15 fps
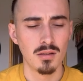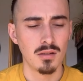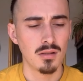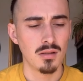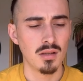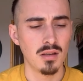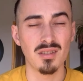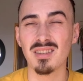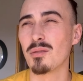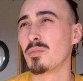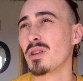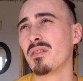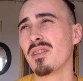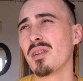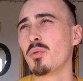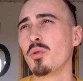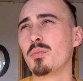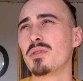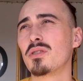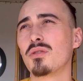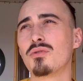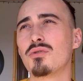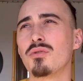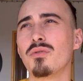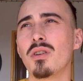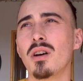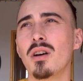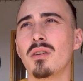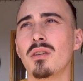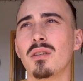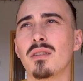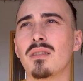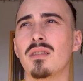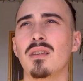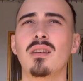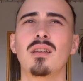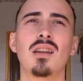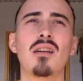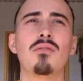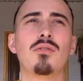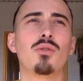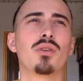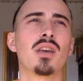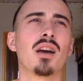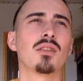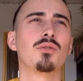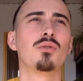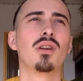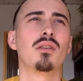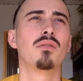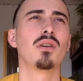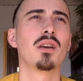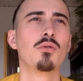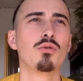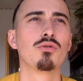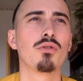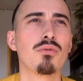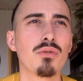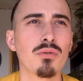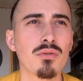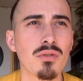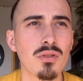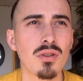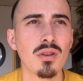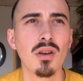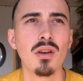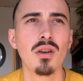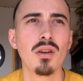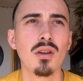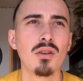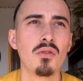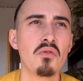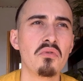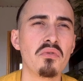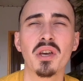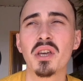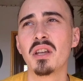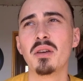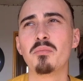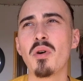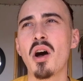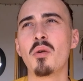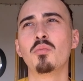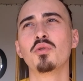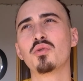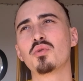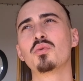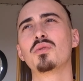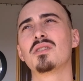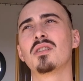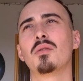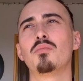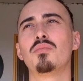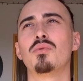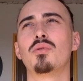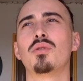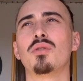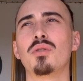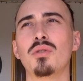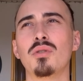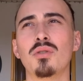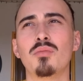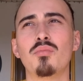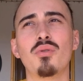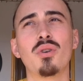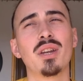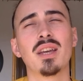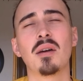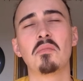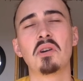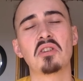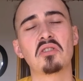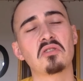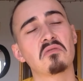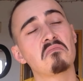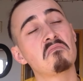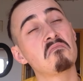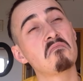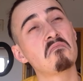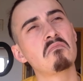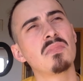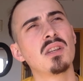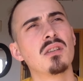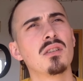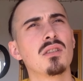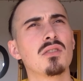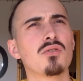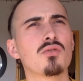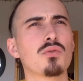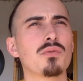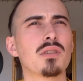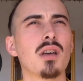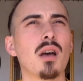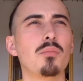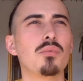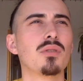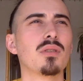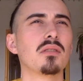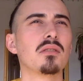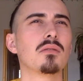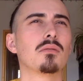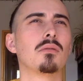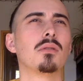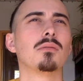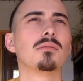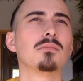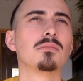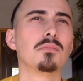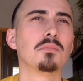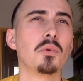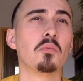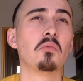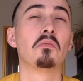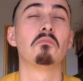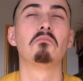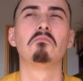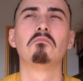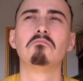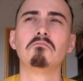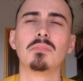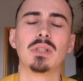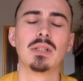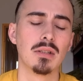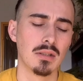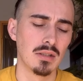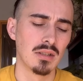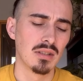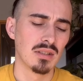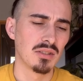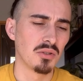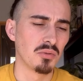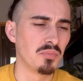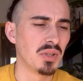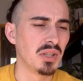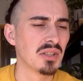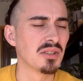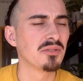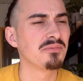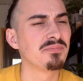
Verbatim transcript: Et ça me gave un peu, parce que tu vois, c'est l'avant-garde de la vraie gauche en France. Le fait qu'il ait pas un mot de soutien pour, euh, pour El Kabash, je trouve ça un peu triste, quoi. Mais bon, tant pis, hein.